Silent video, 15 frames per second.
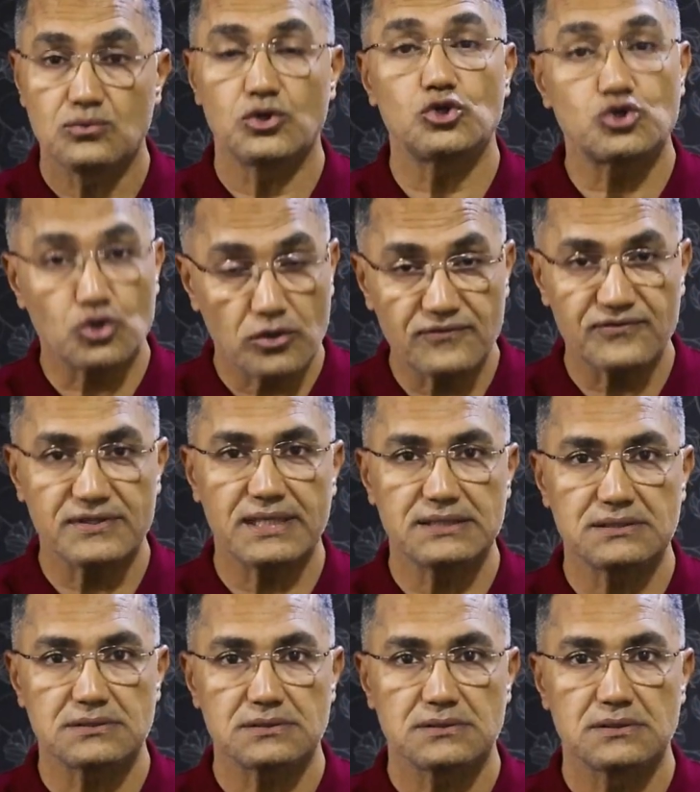ونوت
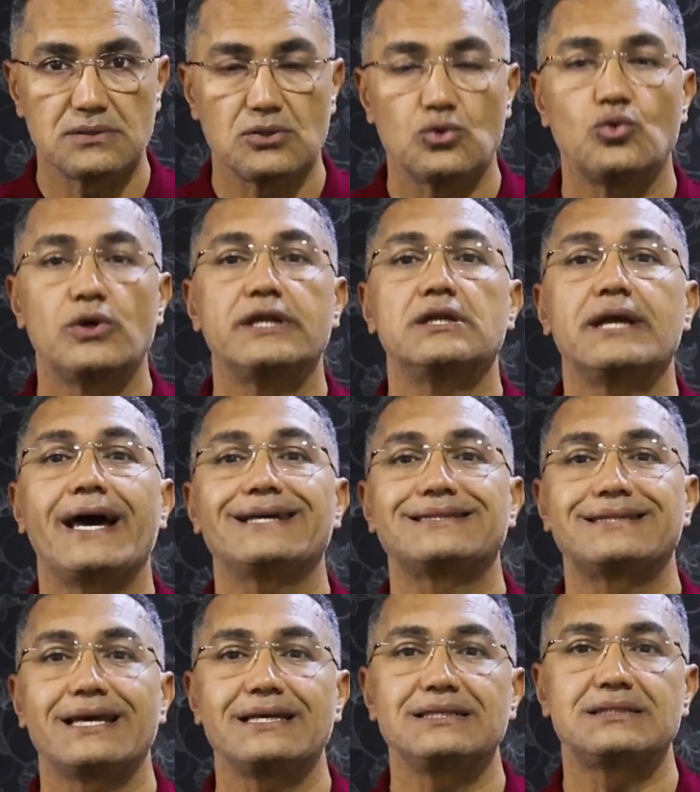كونفيدنت وان
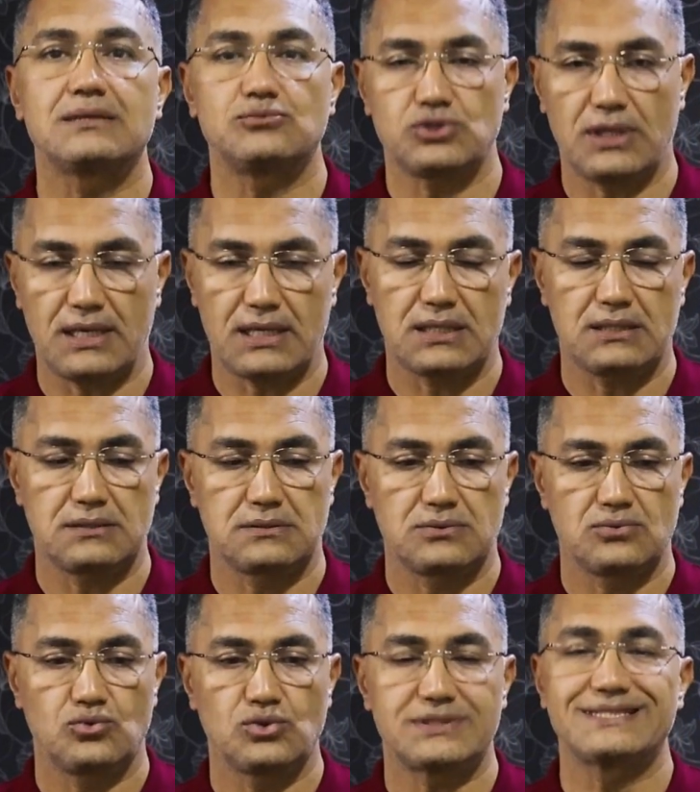حتى انت متاكد
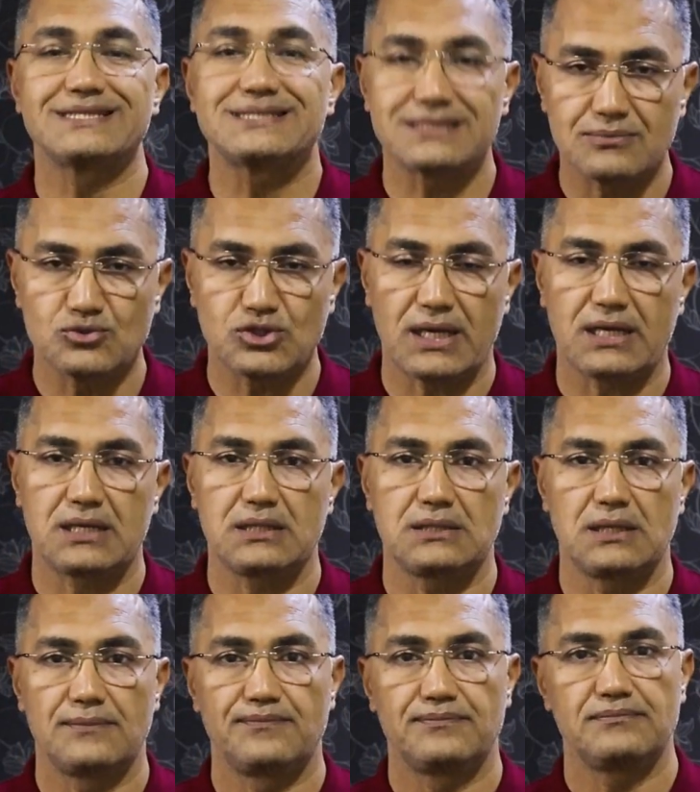والسيستر
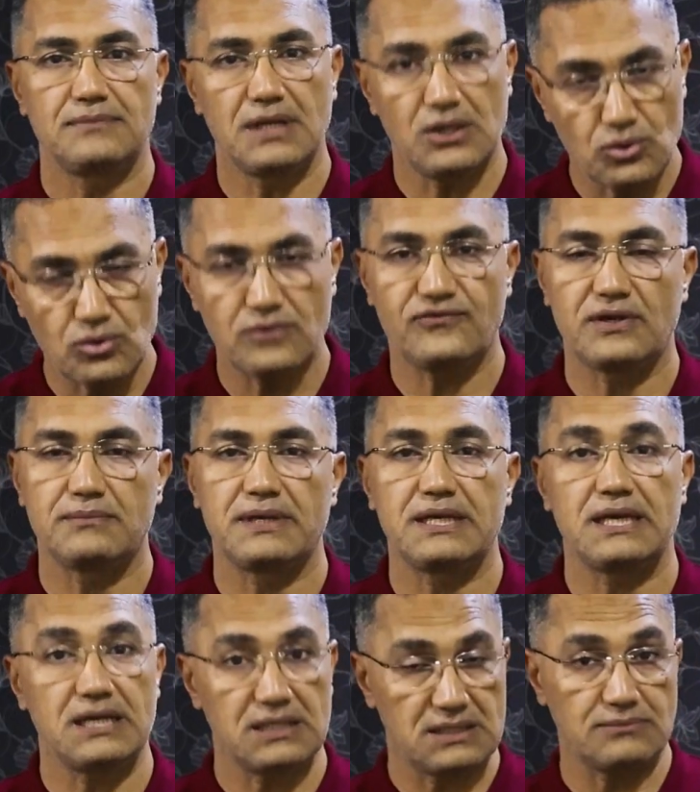متاكده مليون في
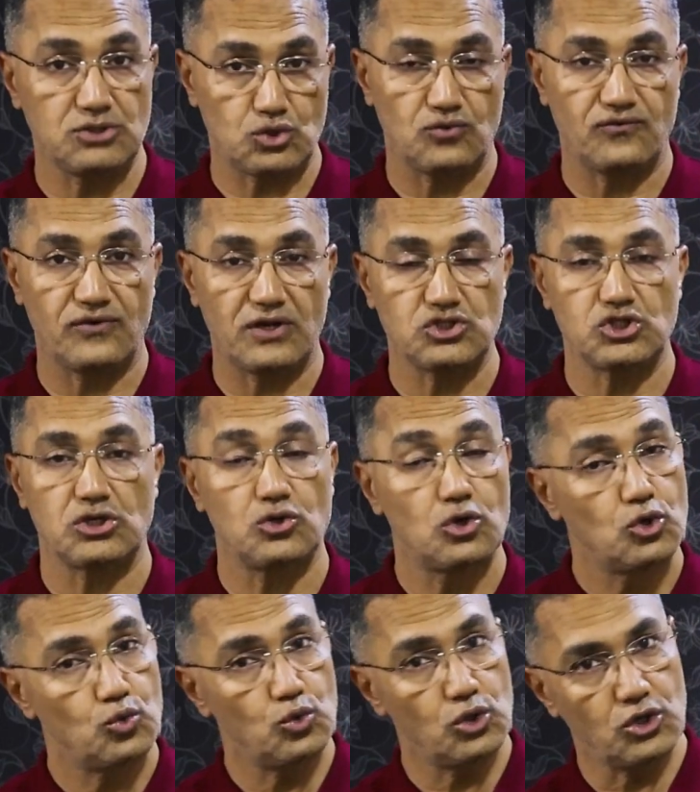الميه ان ده مش كونفالجن
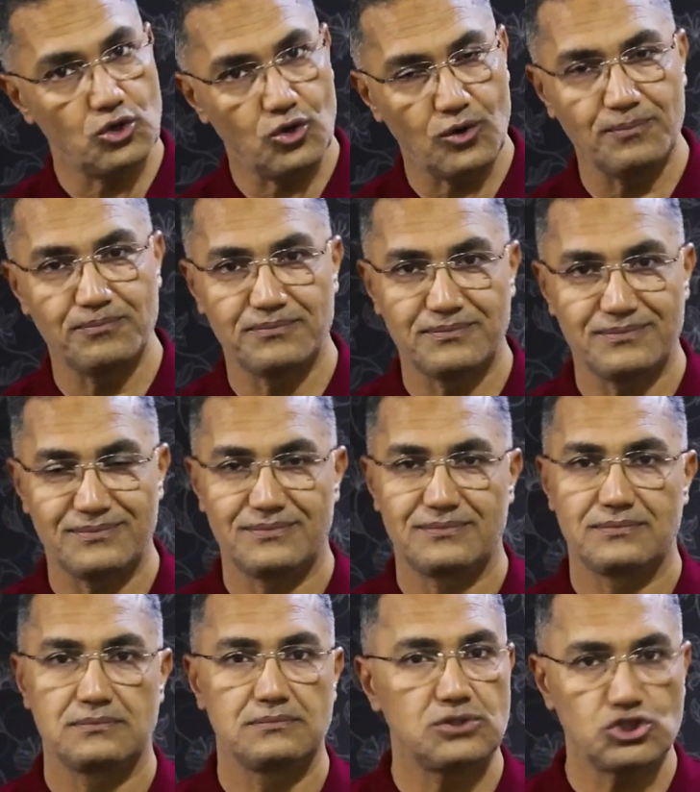والام
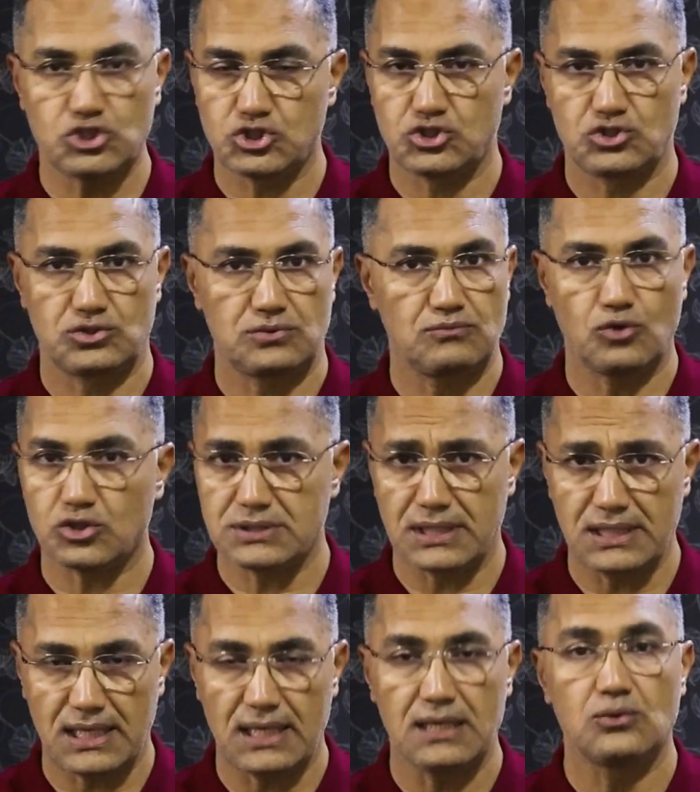مش
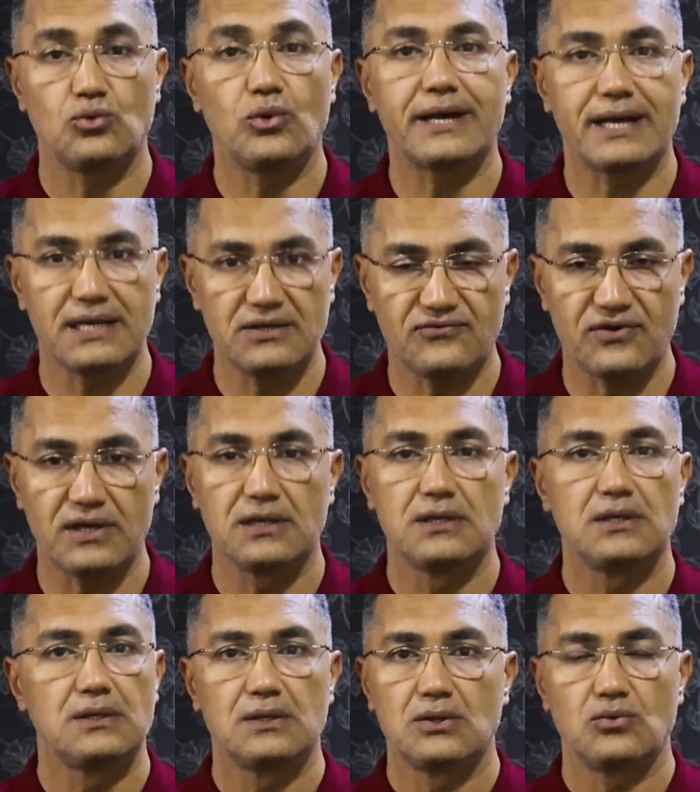مقتنعه وخايفه
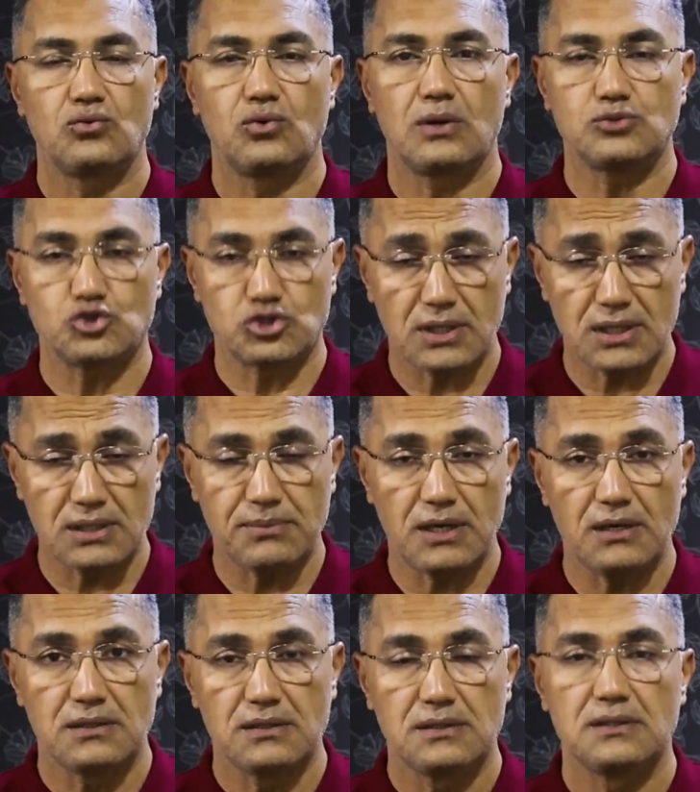
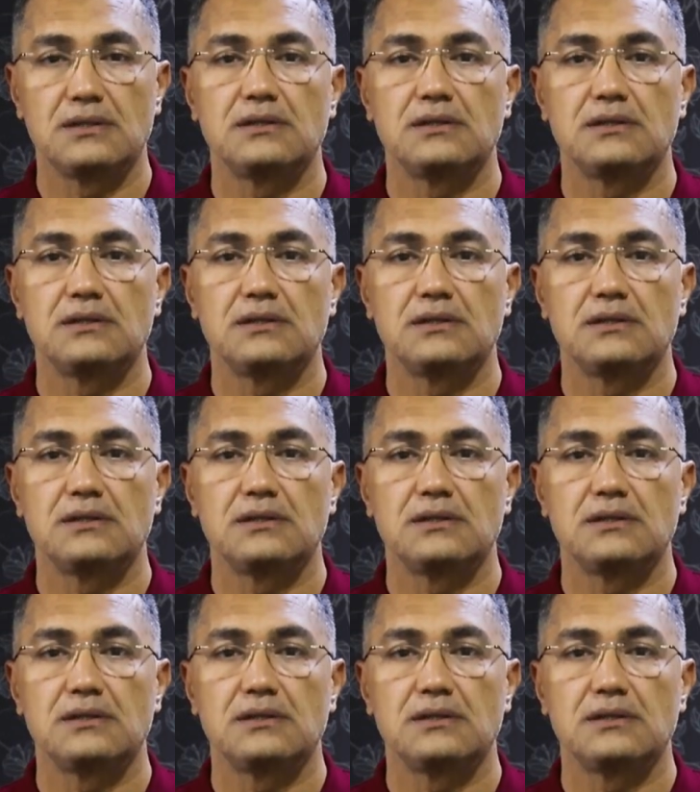ومضطربه